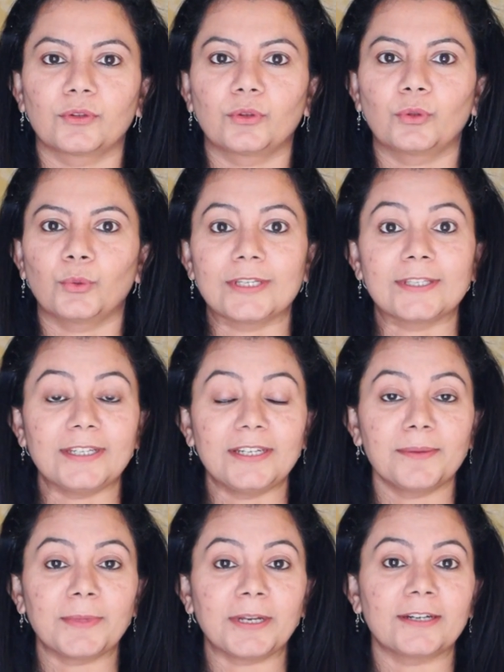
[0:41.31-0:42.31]
तो
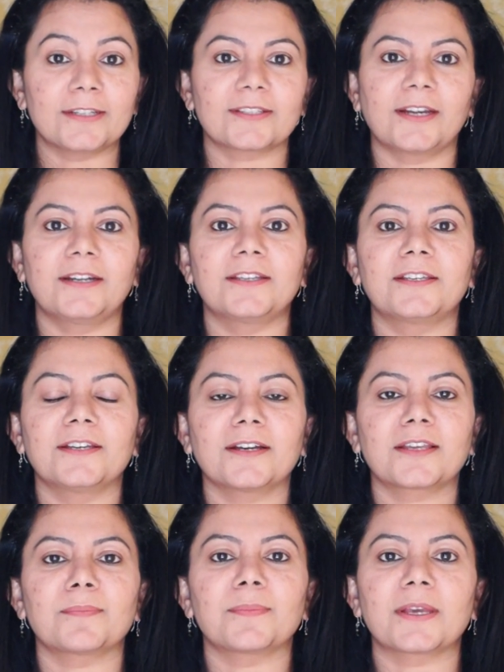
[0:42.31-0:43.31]
इसीलिए मैंने डिसाइड किया
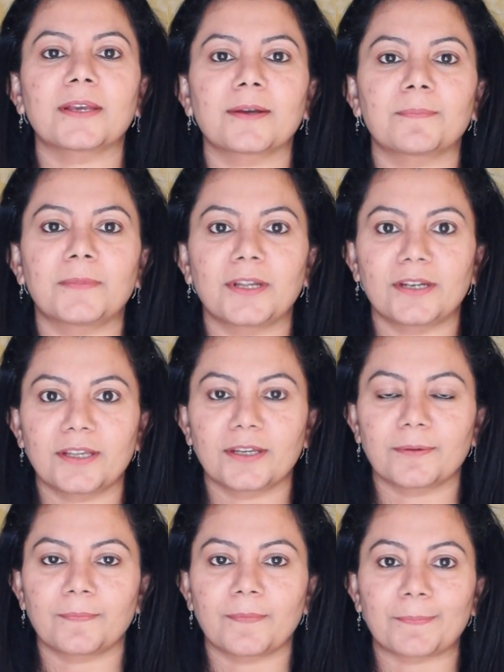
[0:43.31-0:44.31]
कि मैं अपने लिए
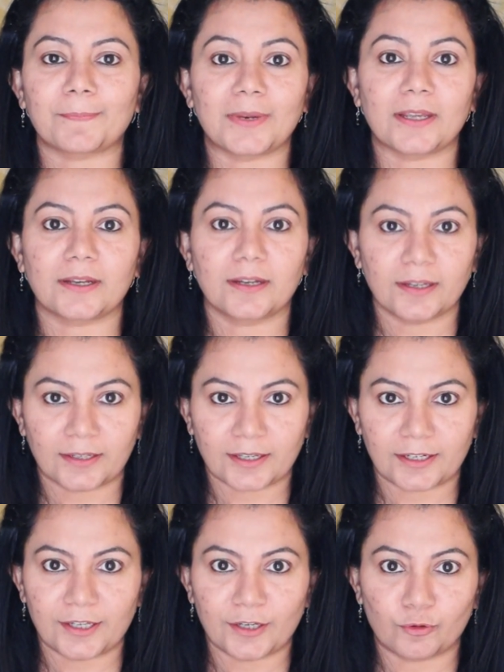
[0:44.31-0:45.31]
अपने घर
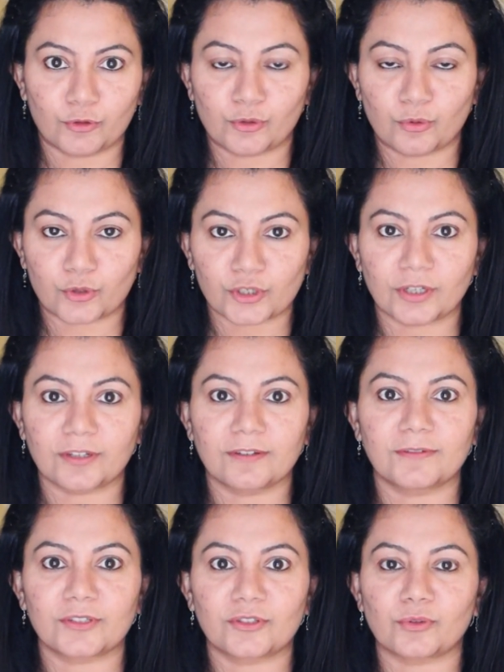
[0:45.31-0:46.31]
के लिए कुछ कुशन
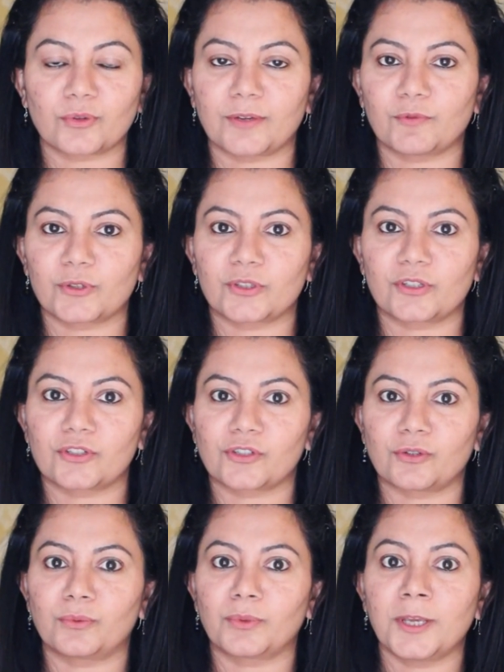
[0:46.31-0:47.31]
कवर्स जो हैं वो स्टिच
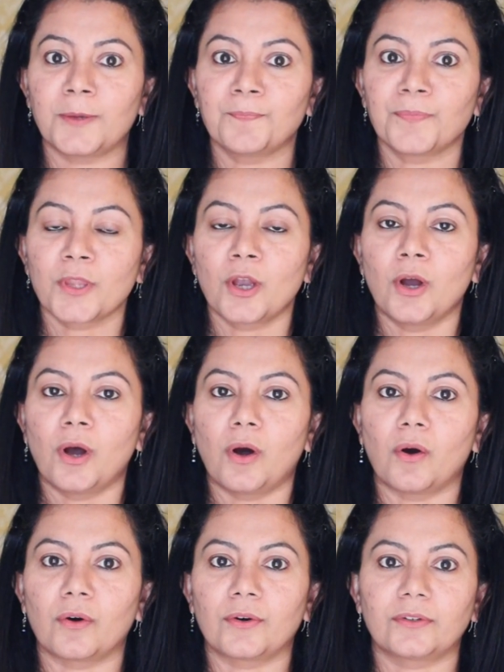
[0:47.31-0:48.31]
करूँगी
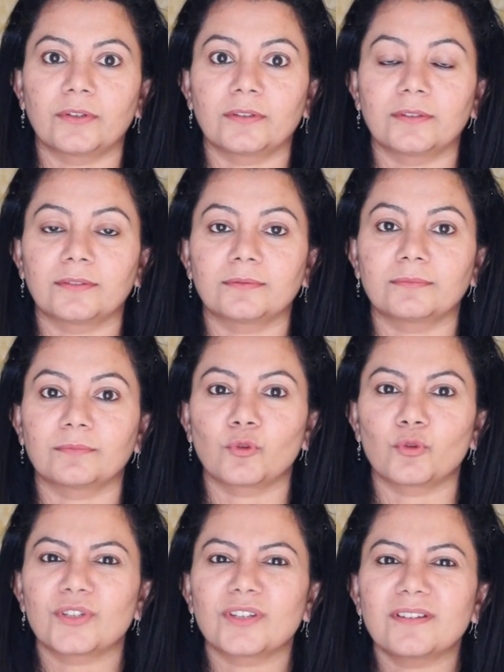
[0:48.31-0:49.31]
और
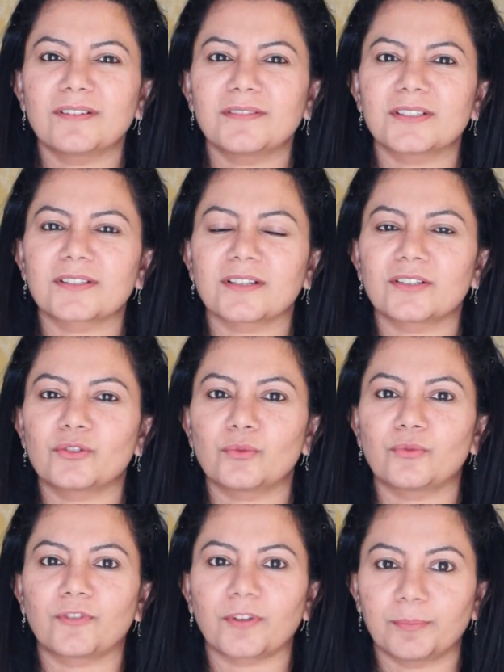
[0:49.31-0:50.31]
कुशन कवर्स का जो
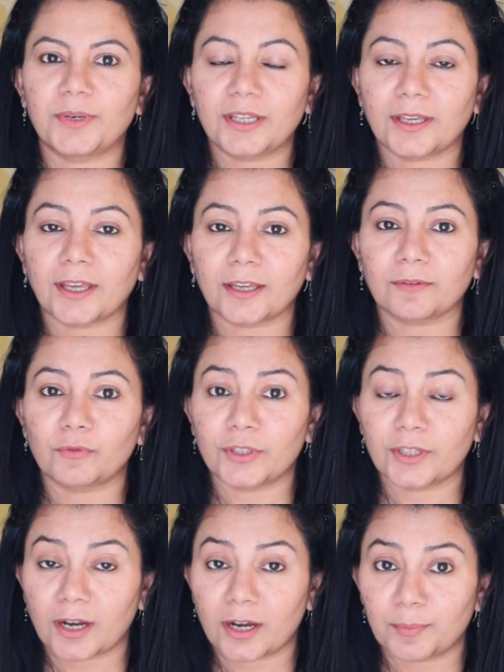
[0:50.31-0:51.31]
फैब्रिक है वो
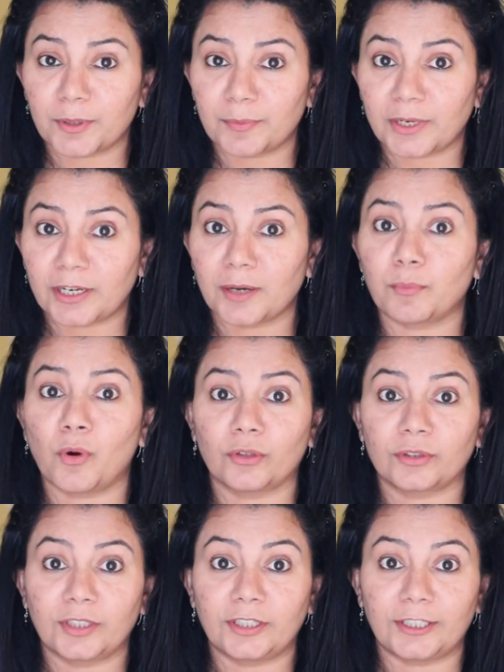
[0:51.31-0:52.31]
यहाँ पर मिलना
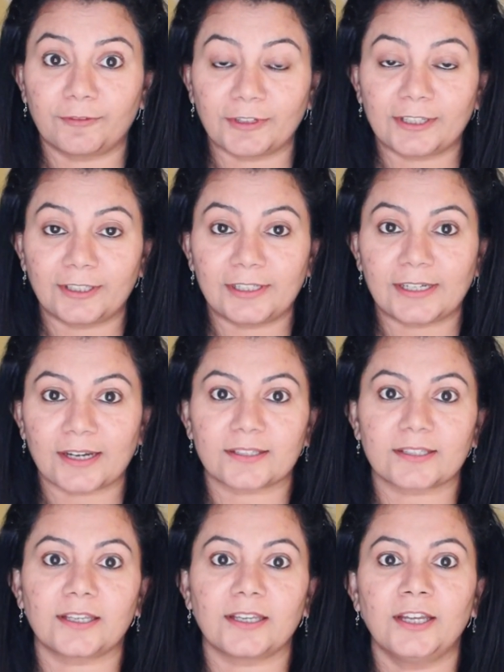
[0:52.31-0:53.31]
बहुत ही डिफ़िकल्ट
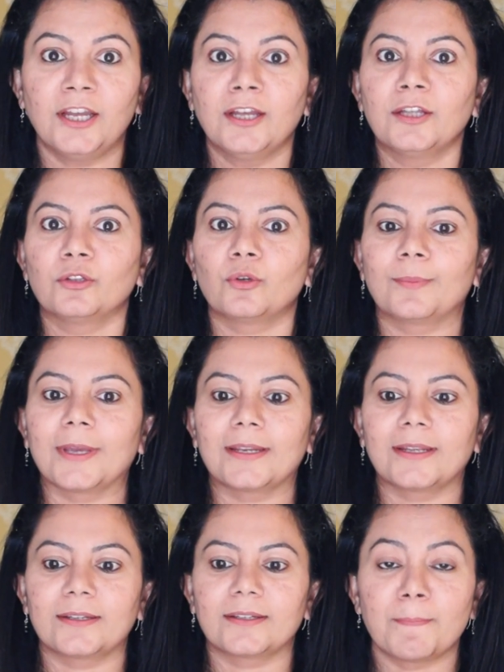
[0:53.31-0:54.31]
टास्क है तो
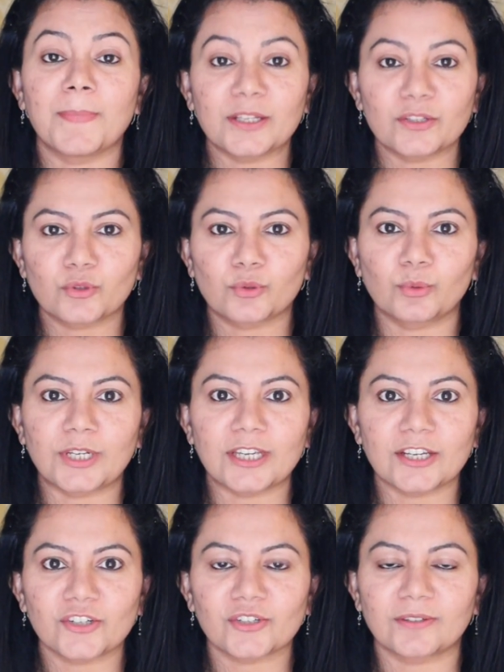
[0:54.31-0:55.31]
मैंने मेन सूटिंग
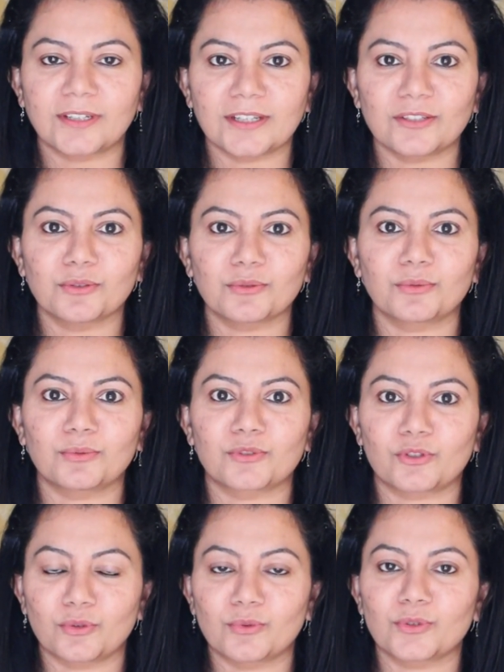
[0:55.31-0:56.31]
एंड शर्टिंग जो
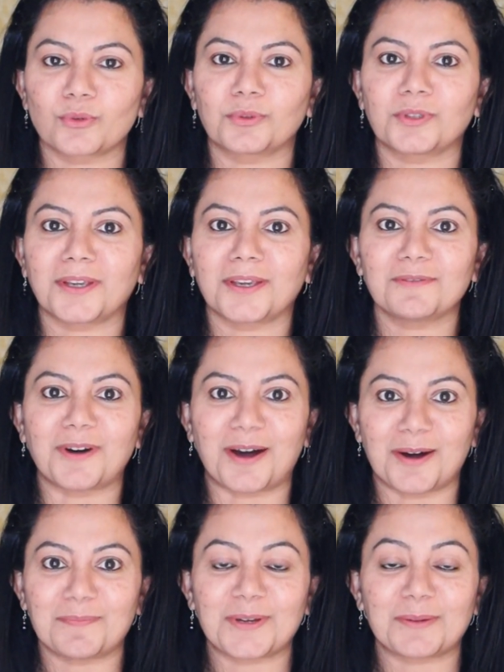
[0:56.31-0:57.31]
स्टोर्स होते हैं
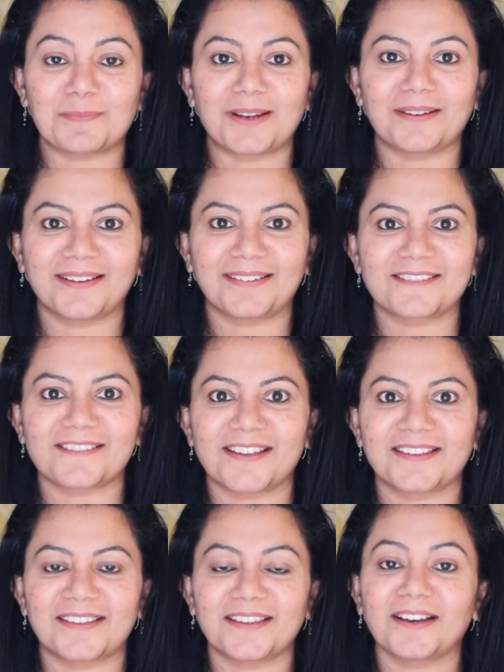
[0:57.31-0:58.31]
वहाँ पर अपना लक ट्राई
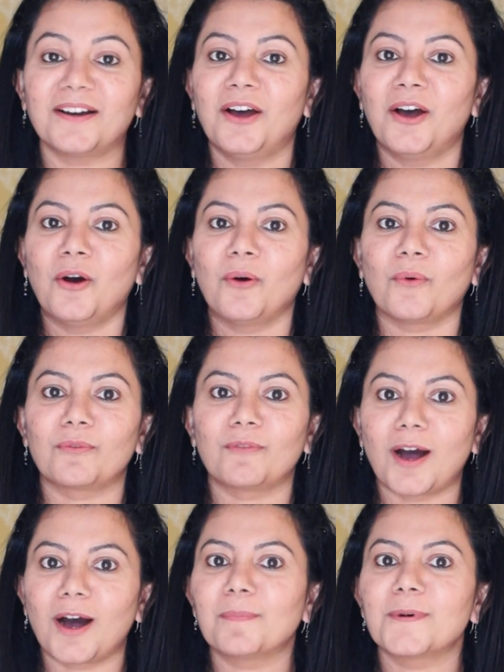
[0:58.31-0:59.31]
किया और
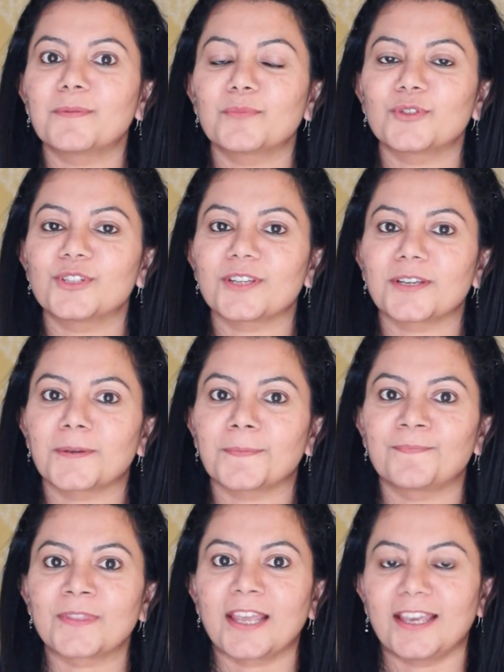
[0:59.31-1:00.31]
वहाँ पर मुझे
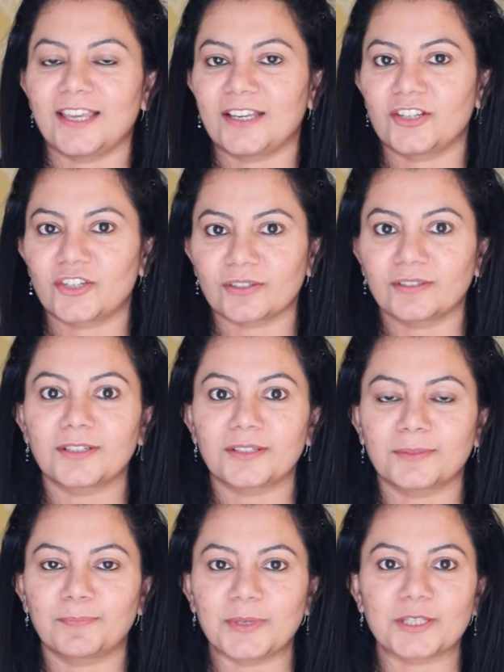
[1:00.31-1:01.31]
एक
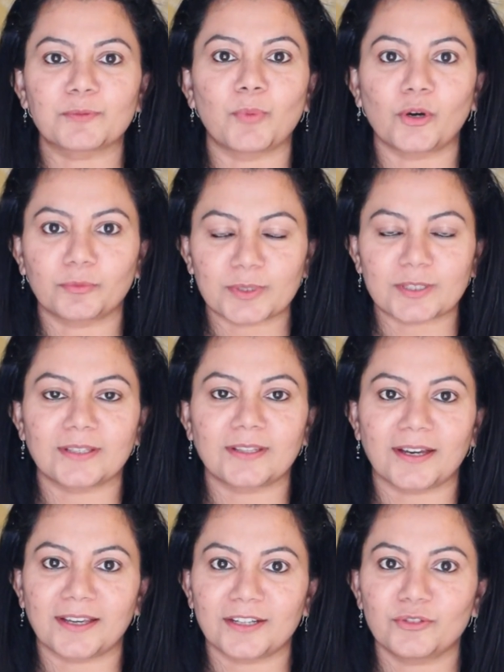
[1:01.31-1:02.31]
शर्ट पीस बहुत पसंद
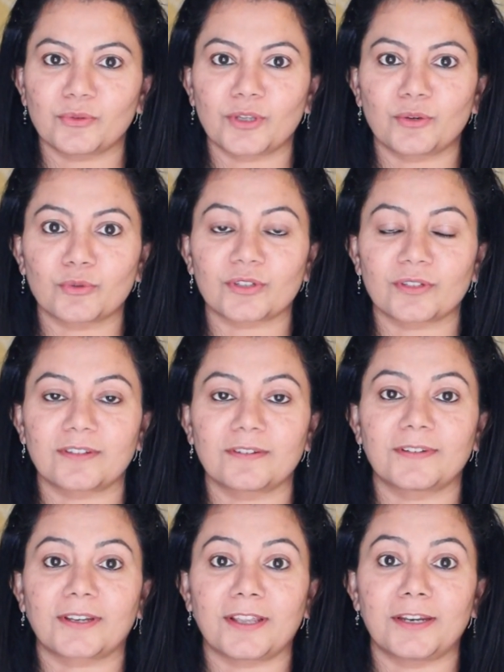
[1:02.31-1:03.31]
आया जो कि कुशन
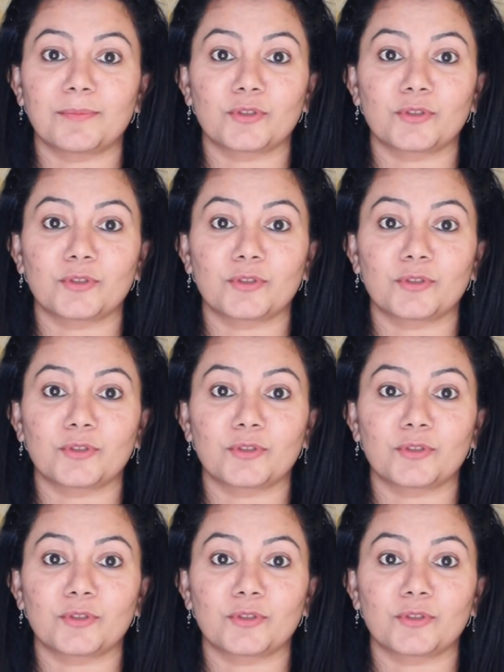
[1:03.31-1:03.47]
कवर के लिए मुझे